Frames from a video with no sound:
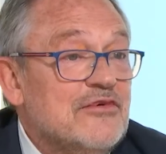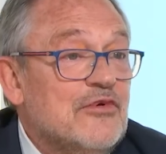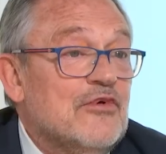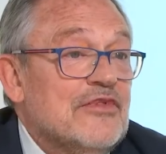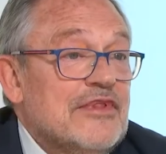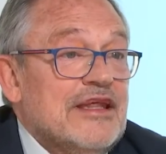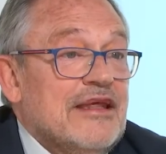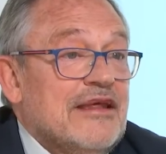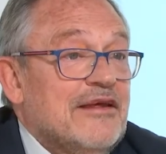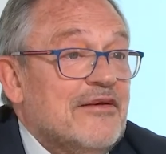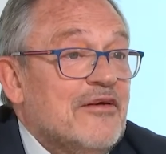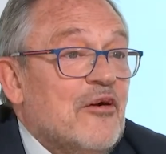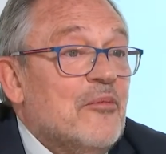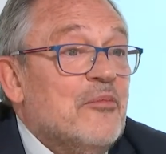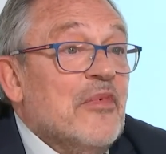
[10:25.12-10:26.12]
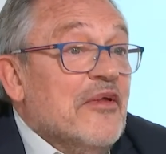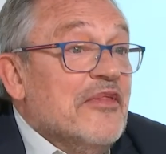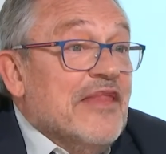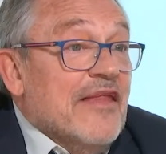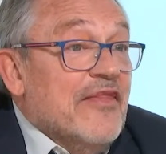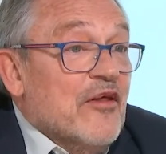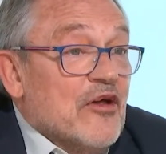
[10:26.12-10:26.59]
on est en mode
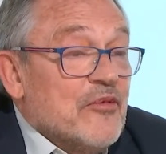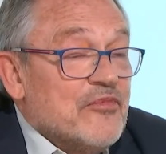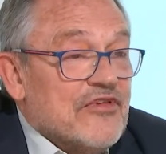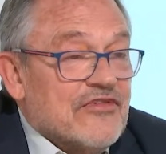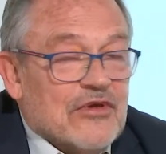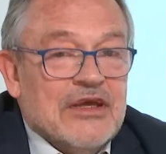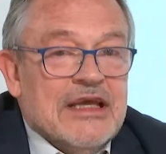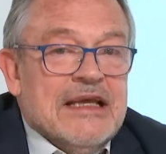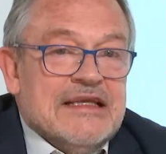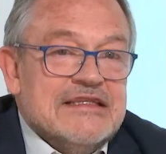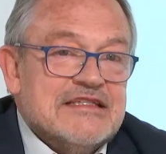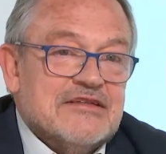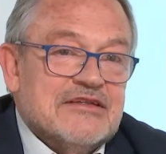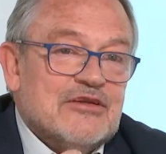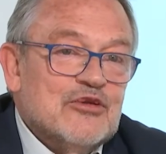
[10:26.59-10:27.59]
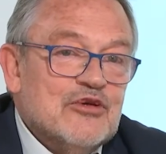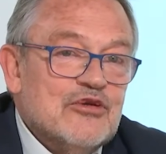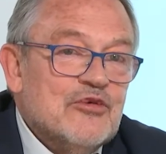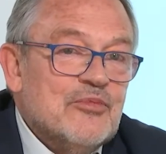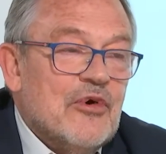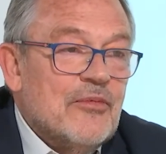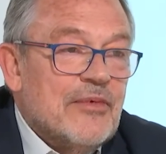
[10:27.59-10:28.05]
d'attente, puisque le
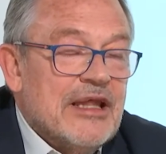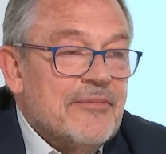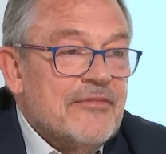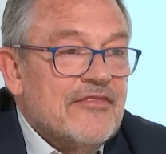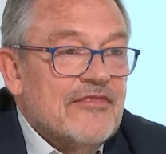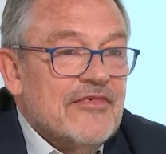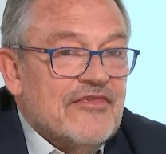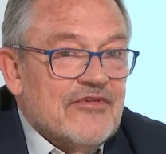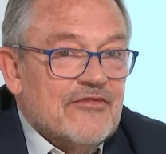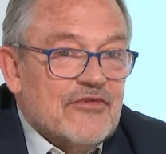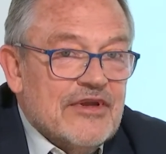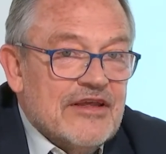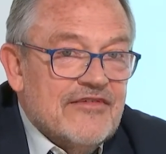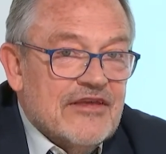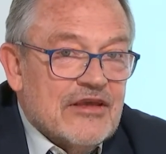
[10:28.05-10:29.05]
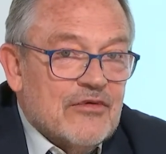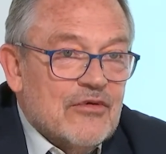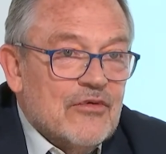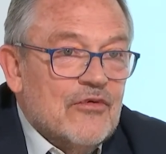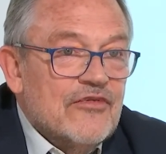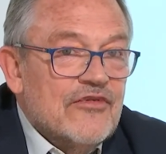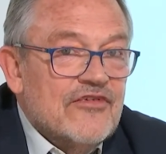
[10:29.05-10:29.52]
problème, si vous voulez, c'est
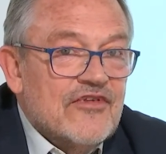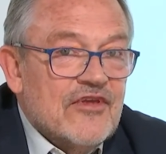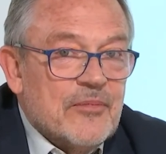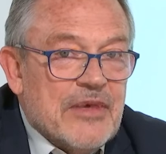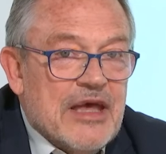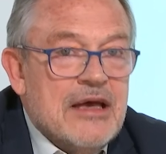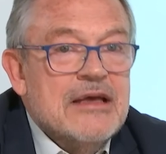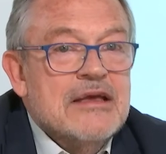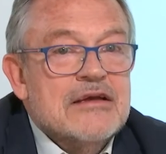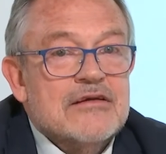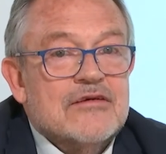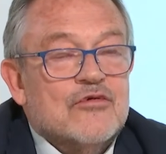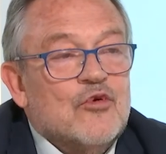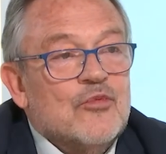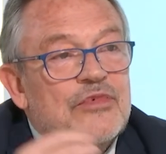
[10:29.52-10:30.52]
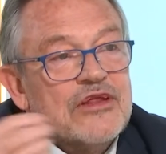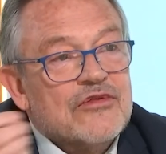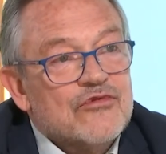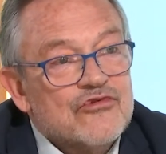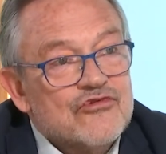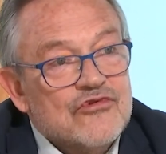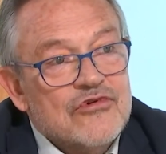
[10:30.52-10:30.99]
qu'on ne sait pas combien
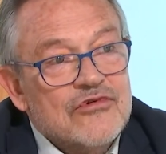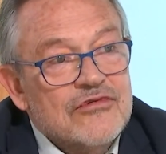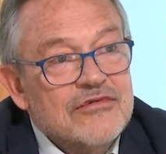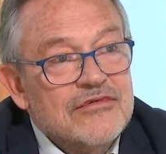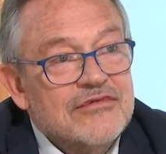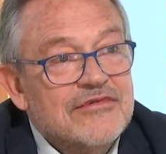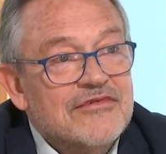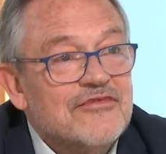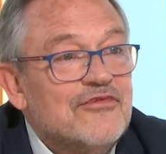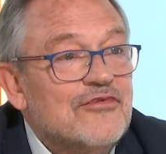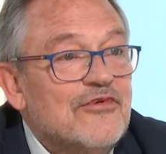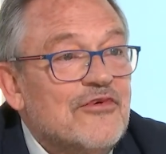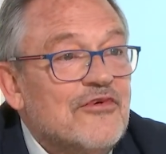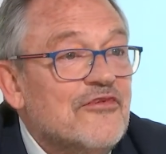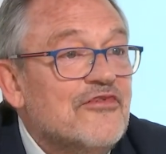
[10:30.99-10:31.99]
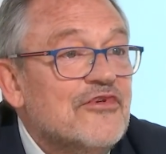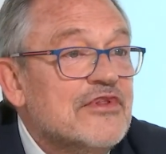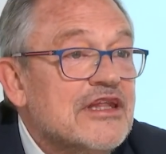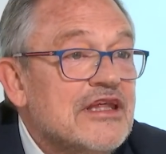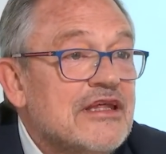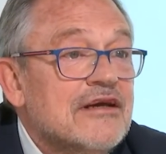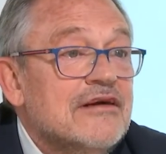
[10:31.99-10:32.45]
de gens vont
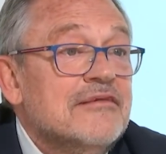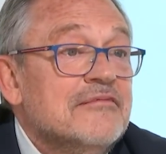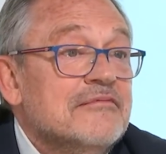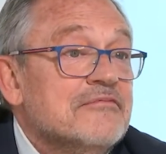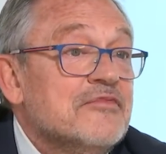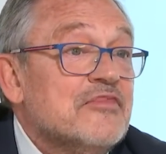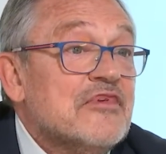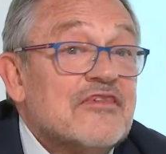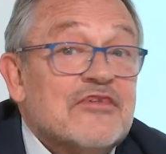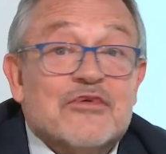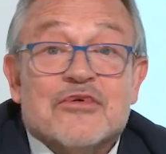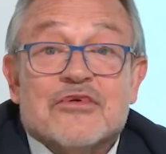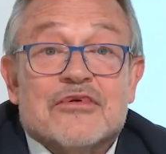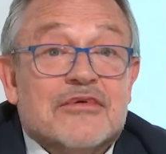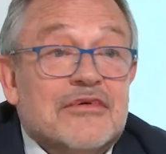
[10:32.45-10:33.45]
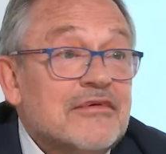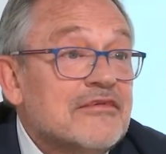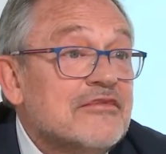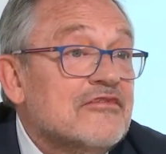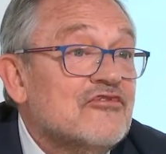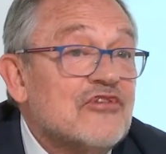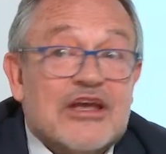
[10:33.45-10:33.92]
venir puisque mmh.
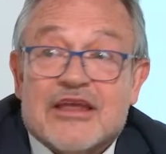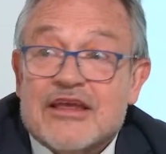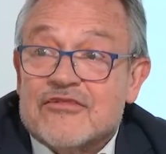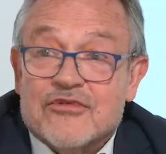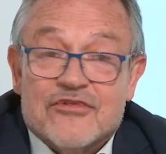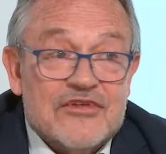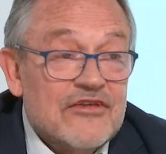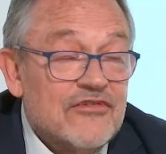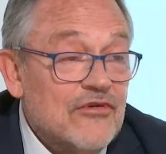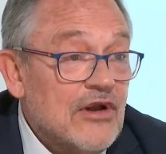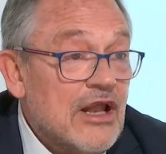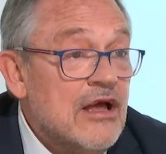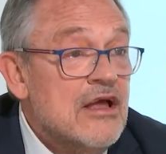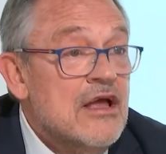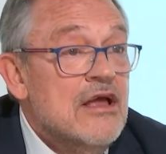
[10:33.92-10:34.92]
chaque ah, association-là